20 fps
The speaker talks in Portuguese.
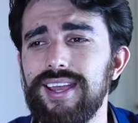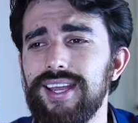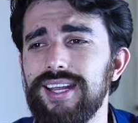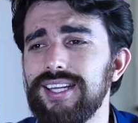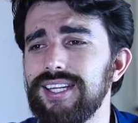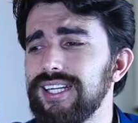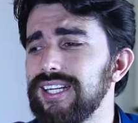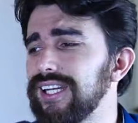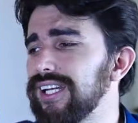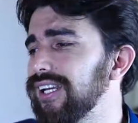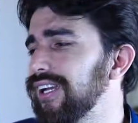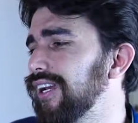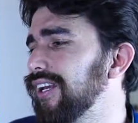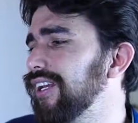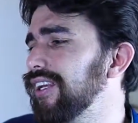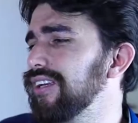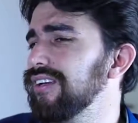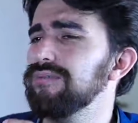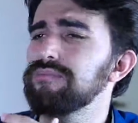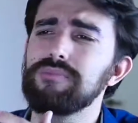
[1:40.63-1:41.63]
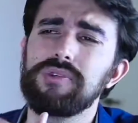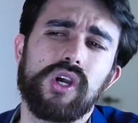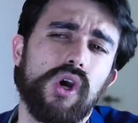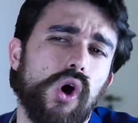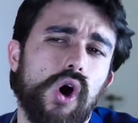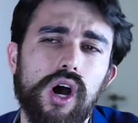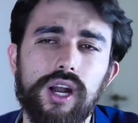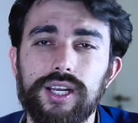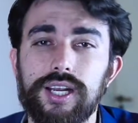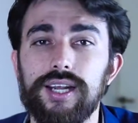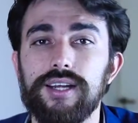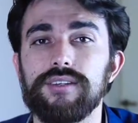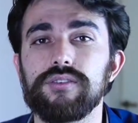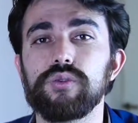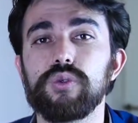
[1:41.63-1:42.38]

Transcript: ele, ele me enrola.